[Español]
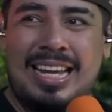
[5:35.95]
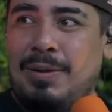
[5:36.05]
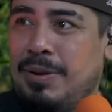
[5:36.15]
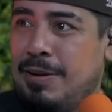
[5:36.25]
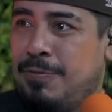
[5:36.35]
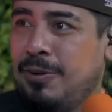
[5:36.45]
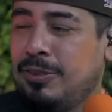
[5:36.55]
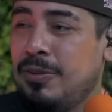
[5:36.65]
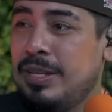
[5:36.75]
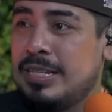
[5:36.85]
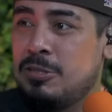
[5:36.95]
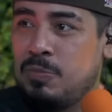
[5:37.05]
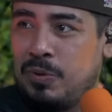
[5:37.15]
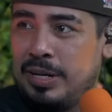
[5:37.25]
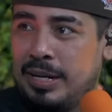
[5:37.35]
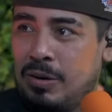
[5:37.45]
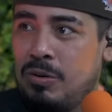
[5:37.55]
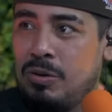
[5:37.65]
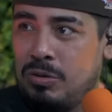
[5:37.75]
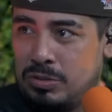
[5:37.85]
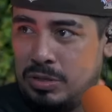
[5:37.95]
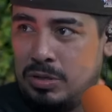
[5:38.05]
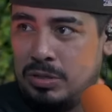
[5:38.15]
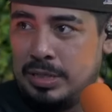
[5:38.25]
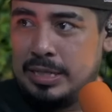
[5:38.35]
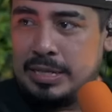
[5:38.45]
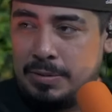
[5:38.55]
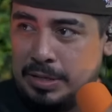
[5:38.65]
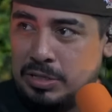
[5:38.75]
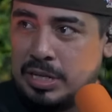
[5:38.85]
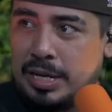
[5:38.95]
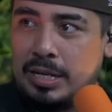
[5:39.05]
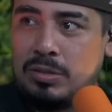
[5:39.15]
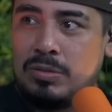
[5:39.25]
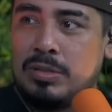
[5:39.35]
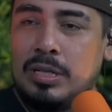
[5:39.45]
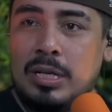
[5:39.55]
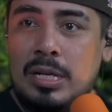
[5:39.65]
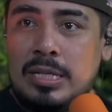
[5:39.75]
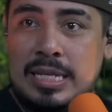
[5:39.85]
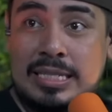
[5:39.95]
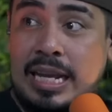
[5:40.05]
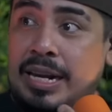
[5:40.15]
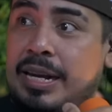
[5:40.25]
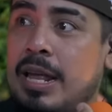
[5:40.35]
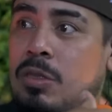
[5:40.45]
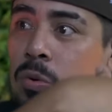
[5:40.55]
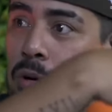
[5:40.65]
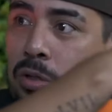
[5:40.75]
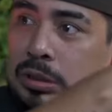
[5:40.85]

Ah, había una foto donde se supone que los, del servicio secreto se están riendo, güey, como